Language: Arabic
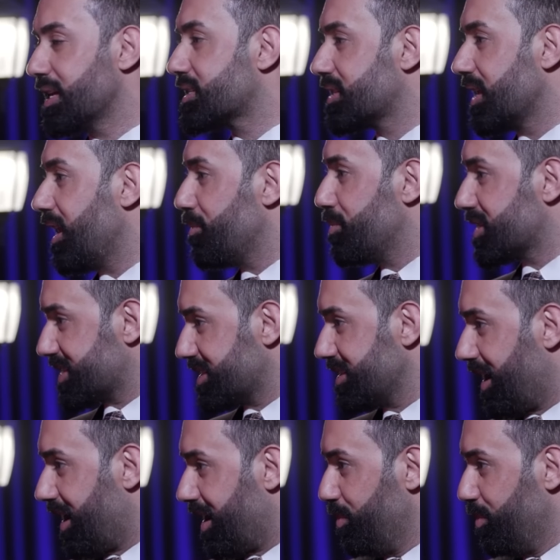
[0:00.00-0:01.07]
تنزله
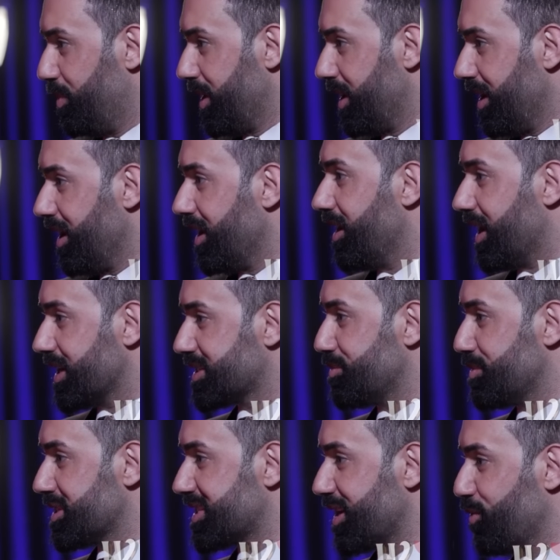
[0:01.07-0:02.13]
بسناب
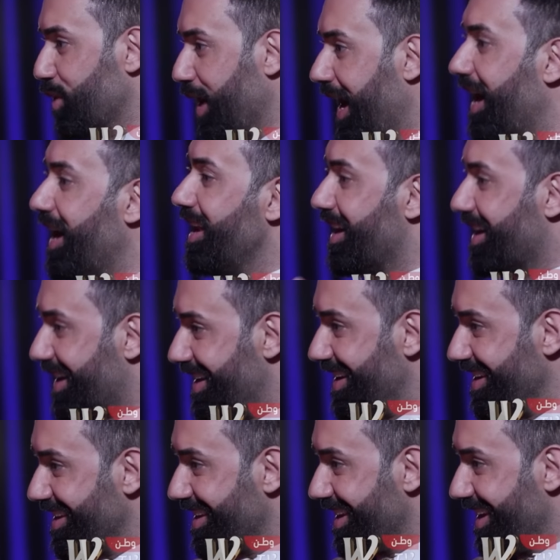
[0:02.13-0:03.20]
لازم نسوي حلقه
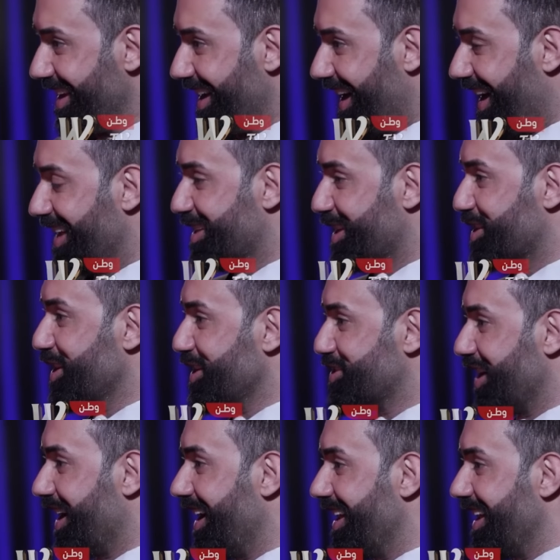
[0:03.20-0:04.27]
نعم. حتى
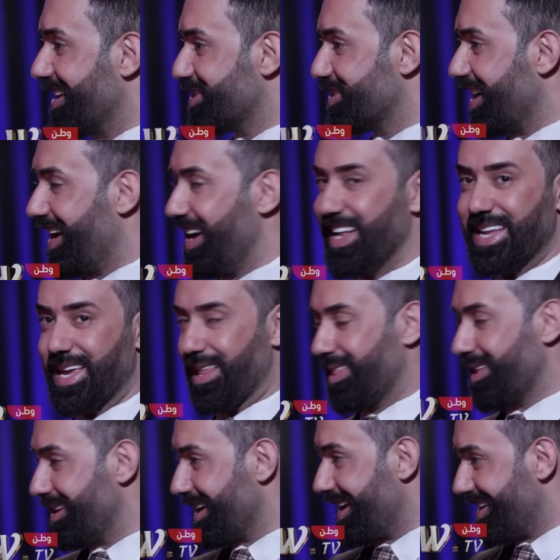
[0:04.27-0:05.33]
تحكي هاي الاشياء
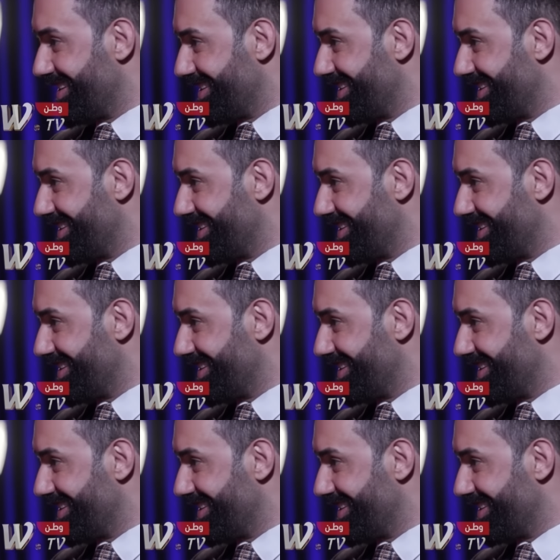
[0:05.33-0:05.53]
الكثيره